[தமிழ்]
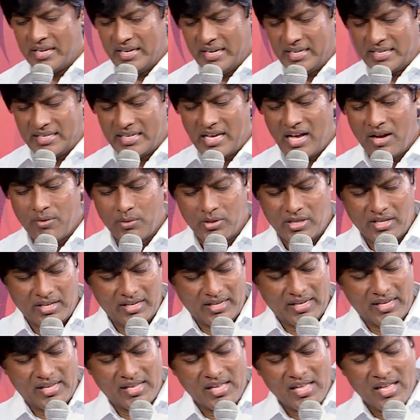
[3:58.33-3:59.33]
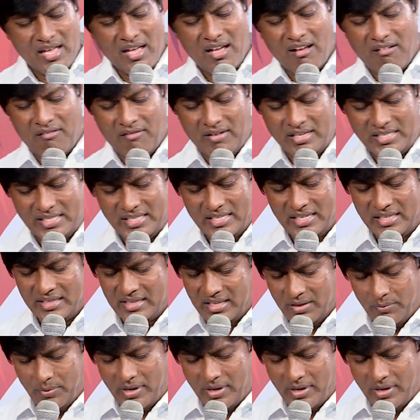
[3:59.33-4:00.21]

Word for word: எட்டாவது வசனத்தை